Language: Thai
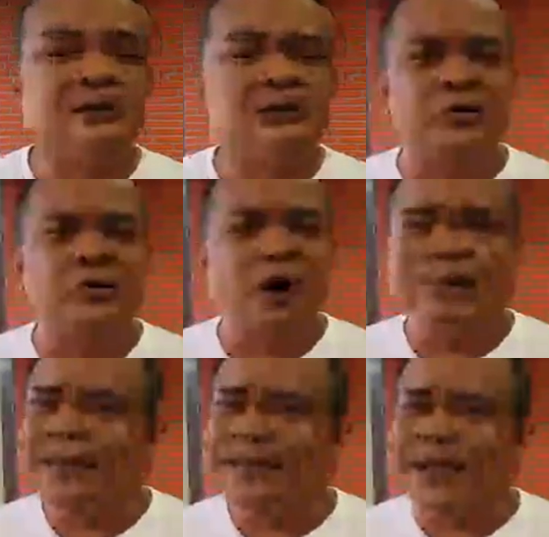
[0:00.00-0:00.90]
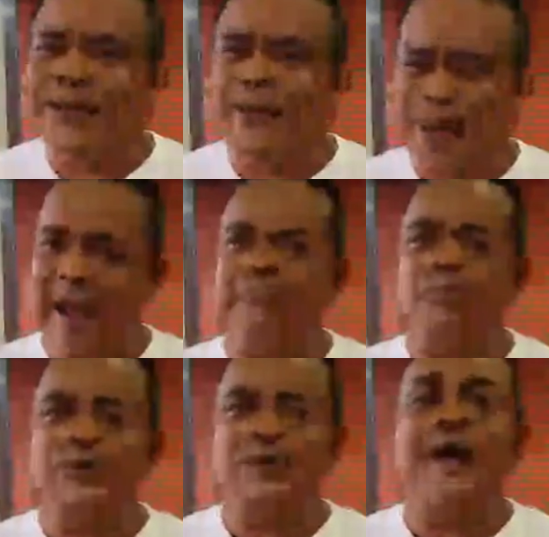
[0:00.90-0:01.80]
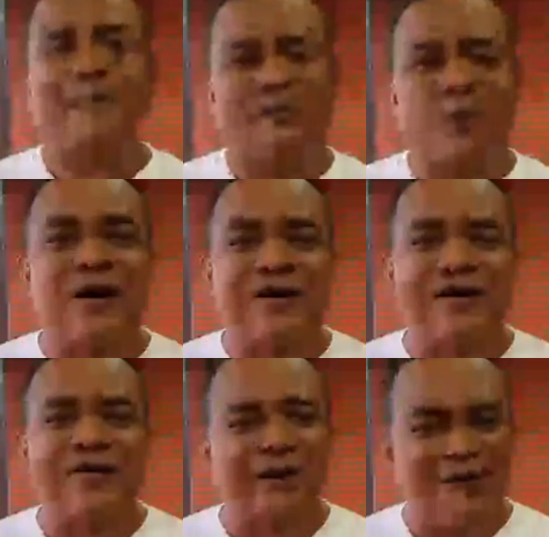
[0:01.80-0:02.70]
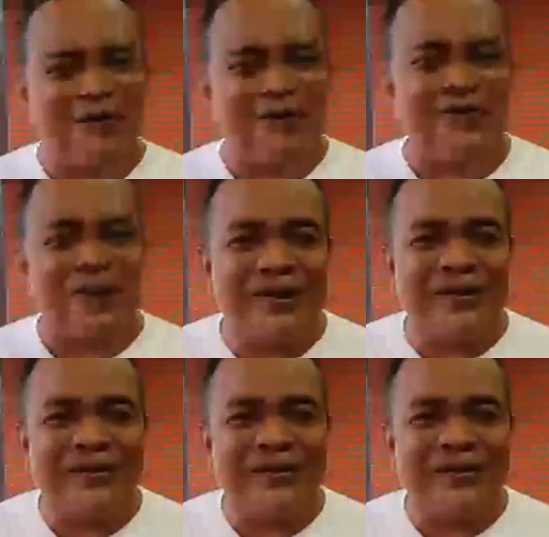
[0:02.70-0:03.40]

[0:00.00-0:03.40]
ทุกคนมีเสรีภาพหมดถ้าเป็นพวกเดียวกับคอสชอ